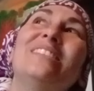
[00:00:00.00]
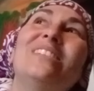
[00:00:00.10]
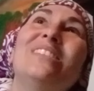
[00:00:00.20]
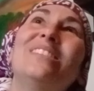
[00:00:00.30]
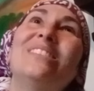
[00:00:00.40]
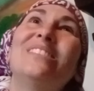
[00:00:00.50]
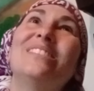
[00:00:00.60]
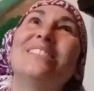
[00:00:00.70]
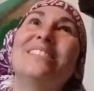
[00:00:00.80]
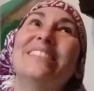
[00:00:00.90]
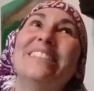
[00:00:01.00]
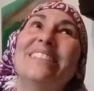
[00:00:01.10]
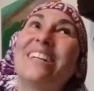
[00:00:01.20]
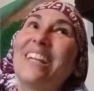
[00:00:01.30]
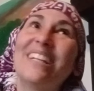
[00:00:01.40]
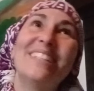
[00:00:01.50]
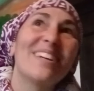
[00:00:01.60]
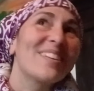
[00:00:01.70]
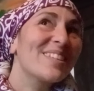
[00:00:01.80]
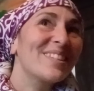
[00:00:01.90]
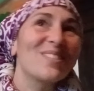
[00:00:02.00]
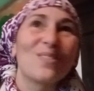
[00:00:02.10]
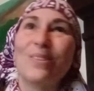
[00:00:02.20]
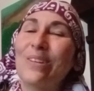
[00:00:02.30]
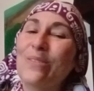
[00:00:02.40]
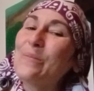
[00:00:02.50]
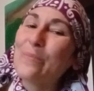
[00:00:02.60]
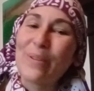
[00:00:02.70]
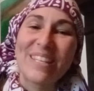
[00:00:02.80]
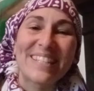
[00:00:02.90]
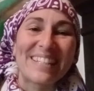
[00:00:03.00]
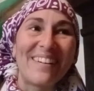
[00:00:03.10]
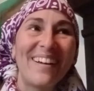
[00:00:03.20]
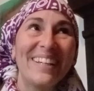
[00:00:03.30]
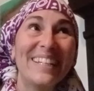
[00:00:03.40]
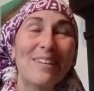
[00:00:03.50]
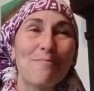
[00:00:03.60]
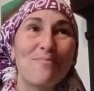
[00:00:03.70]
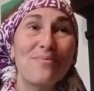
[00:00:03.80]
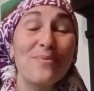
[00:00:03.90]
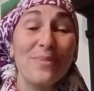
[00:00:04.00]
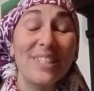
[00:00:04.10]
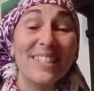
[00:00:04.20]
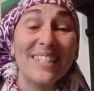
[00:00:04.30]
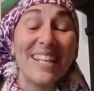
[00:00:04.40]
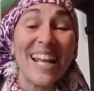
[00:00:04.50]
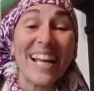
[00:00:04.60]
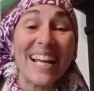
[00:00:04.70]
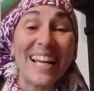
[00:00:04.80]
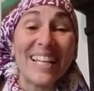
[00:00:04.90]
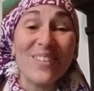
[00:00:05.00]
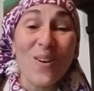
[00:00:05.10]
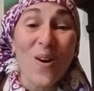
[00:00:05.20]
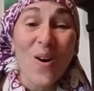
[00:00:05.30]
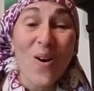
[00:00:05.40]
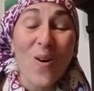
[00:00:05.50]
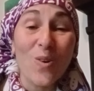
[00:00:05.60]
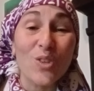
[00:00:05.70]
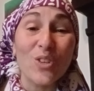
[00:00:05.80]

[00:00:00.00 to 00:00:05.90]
On est dans l'alliance, on est obéissant et en plus c'est un cadeau.